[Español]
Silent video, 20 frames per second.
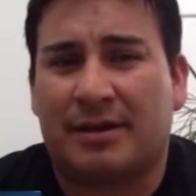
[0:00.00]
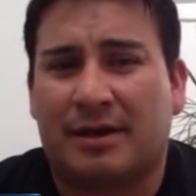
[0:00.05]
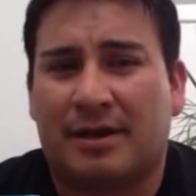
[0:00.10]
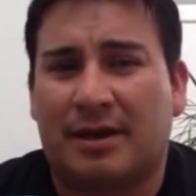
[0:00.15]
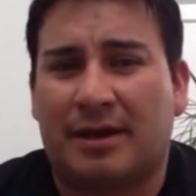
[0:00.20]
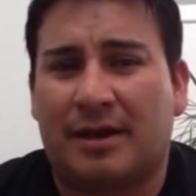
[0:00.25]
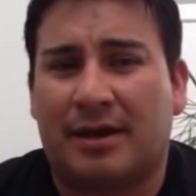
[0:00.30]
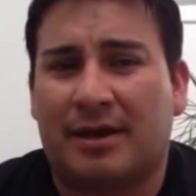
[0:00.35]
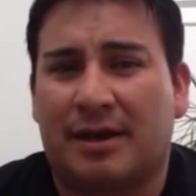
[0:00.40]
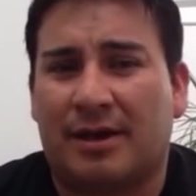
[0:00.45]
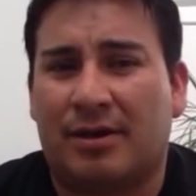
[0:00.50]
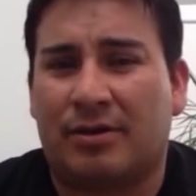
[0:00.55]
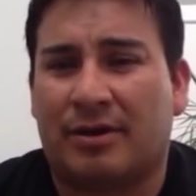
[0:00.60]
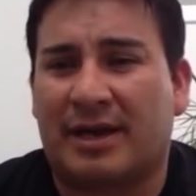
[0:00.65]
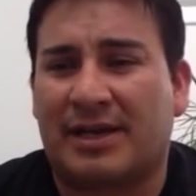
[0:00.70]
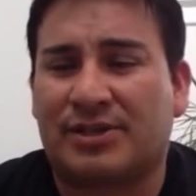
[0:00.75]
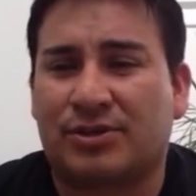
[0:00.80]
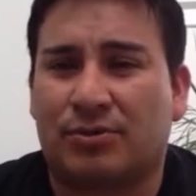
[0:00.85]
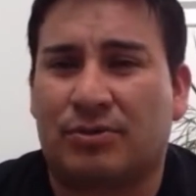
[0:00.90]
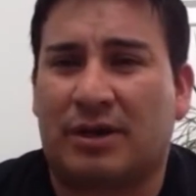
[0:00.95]
eh, lo
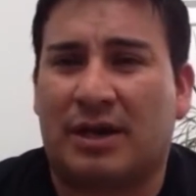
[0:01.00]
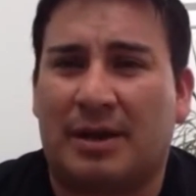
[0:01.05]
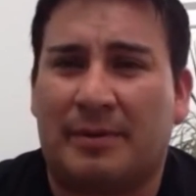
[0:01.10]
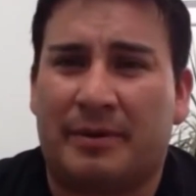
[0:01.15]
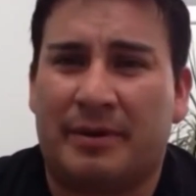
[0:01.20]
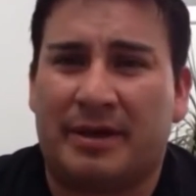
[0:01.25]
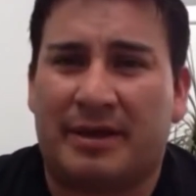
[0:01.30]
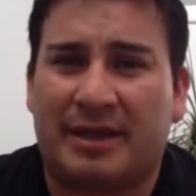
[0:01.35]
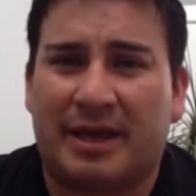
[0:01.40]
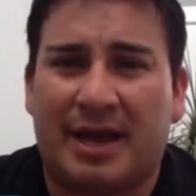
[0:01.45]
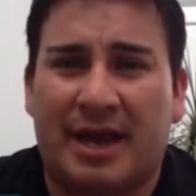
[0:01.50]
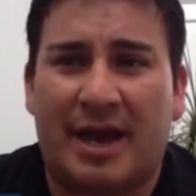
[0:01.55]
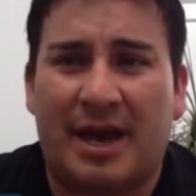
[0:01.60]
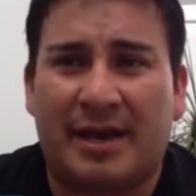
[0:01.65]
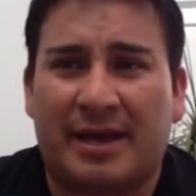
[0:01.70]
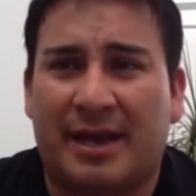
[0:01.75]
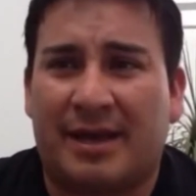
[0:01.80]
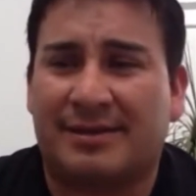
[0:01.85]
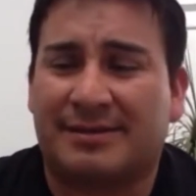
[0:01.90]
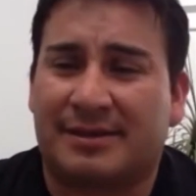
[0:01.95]
que hace uno en la vida
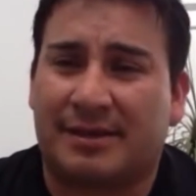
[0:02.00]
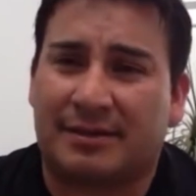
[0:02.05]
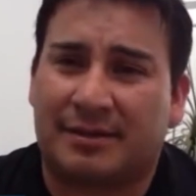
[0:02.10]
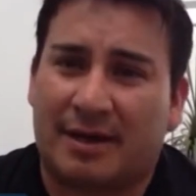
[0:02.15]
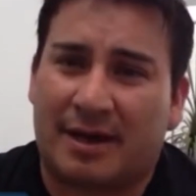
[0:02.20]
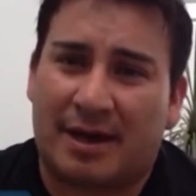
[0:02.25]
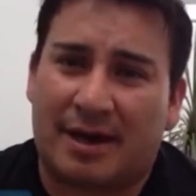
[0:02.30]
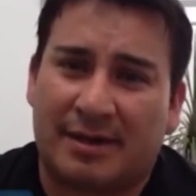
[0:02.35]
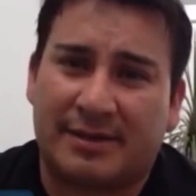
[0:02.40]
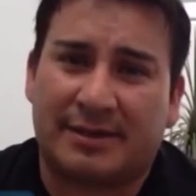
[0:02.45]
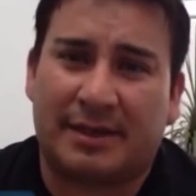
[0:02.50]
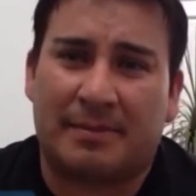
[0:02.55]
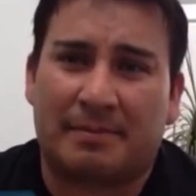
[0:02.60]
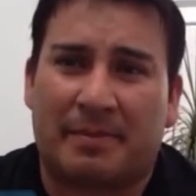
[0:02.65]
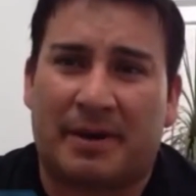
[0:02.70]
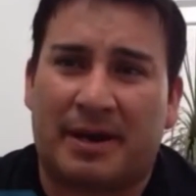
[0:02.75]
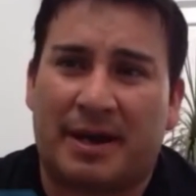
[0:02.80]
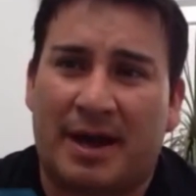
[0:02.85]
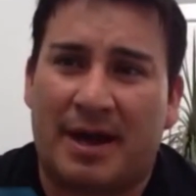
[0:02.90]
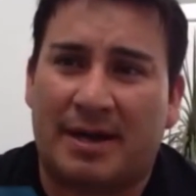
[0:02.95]
diaria, en sentarse, en
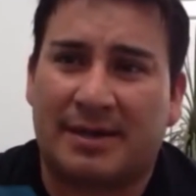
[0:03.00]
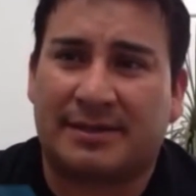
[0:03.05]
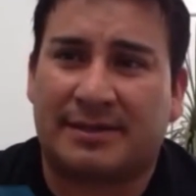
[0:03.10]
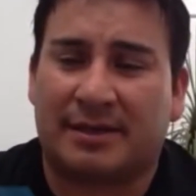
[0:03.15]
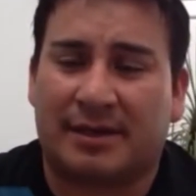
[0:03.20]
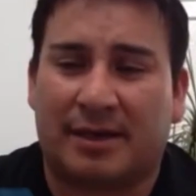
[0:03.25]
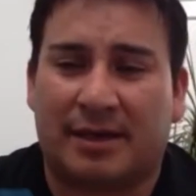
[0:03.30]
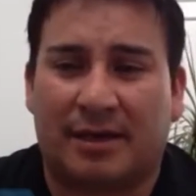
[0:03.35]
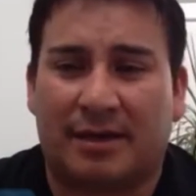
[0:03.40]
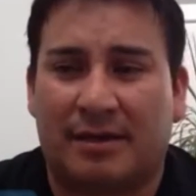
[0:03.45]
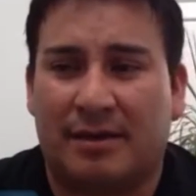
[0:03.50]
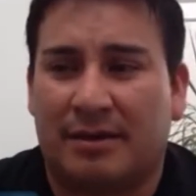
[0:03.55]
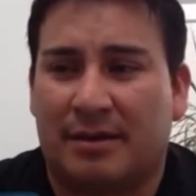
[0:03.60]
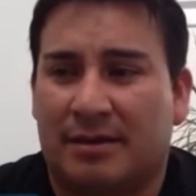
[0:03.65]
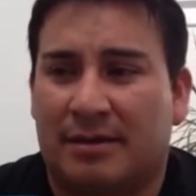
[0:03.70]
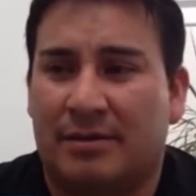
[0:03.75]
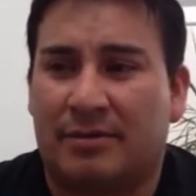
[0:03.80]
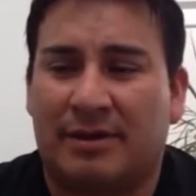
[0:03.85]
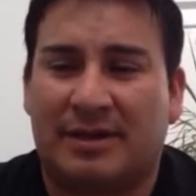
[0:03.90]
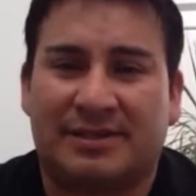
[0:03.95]
pararse,
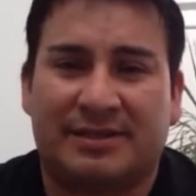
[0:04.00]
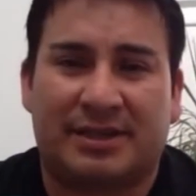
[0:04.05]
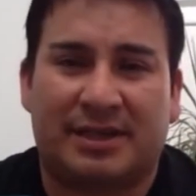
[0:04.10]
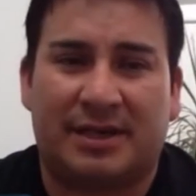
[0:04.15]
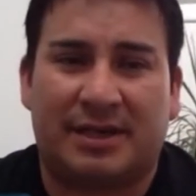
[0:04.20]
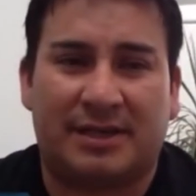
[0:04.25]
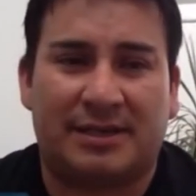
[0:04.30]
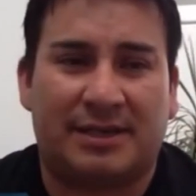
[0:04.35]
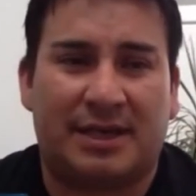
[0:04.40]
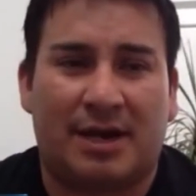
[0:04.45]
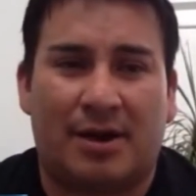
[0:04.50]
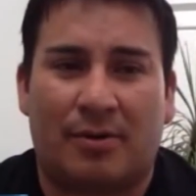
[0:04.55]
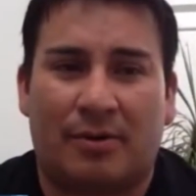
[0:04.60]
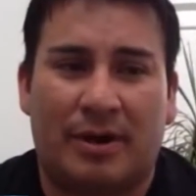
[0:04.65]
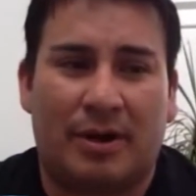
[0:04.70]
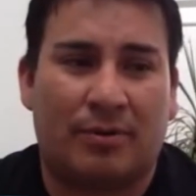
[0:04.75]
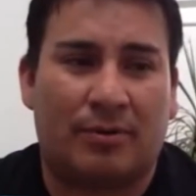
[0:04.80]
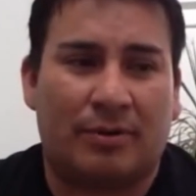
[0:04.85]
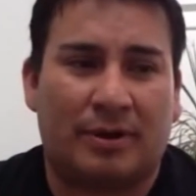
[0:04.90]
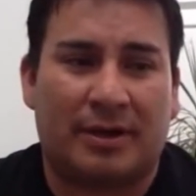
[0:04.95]
en una silla o
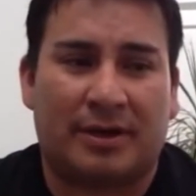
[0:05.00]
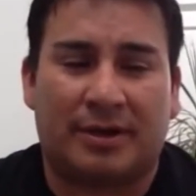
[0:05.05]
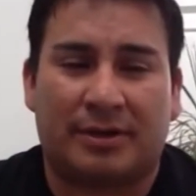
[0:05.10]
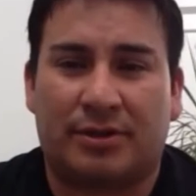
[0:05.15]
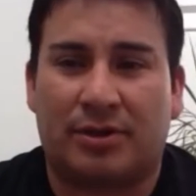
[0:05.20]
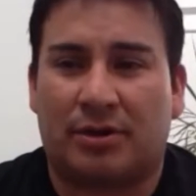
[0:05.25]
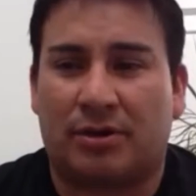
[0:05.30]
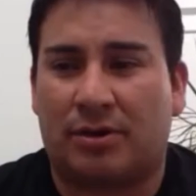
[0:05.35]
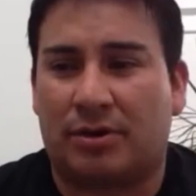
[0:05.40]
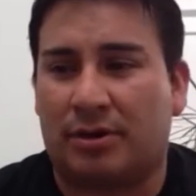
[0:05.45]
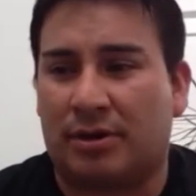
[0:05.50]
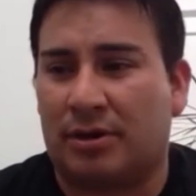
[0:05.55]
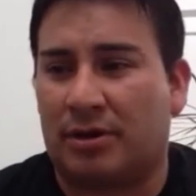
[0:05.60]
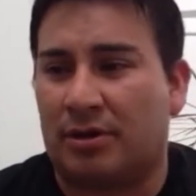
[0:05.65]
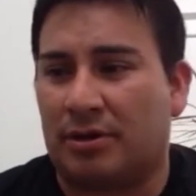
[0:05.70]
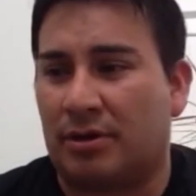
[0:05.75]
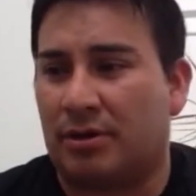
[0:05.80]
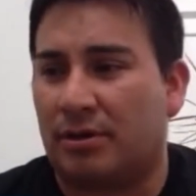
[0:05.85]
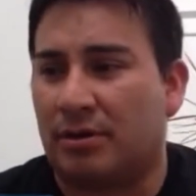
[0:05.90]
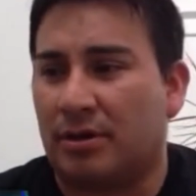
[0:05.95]
en algún
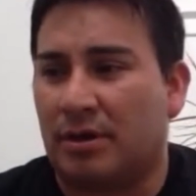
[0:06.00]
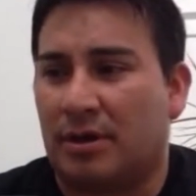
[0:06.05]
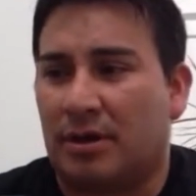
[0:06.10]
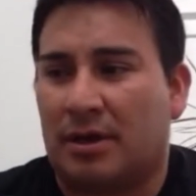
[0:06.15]
escritorio,